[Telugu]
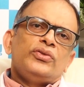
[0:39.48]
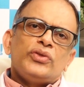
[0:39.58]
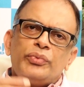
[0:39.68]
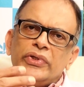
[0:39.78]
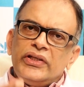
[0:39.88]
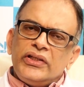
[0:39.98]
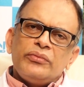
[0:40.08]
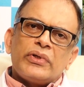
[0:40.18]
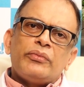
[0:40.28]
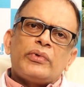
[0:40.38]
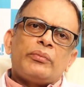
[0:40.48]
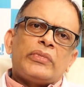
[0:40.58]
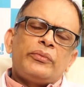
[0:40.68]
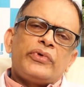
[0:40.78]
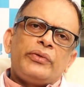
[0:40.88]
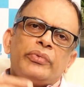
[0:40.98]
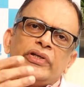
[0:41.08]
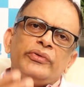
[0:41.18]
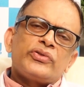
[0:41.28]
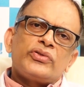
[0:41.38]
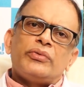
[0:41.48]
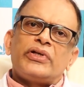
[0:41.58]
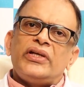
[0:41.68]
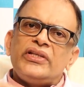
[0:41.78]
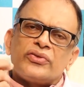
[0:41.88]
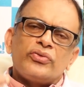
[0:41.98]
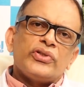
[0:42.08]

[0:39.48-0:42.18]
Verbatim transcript: సో ఇప్పుడు ఇది మనం మనం ట్రీట్మెంట్ ఏం చేస్తున్నాం అంటే లేజర్తో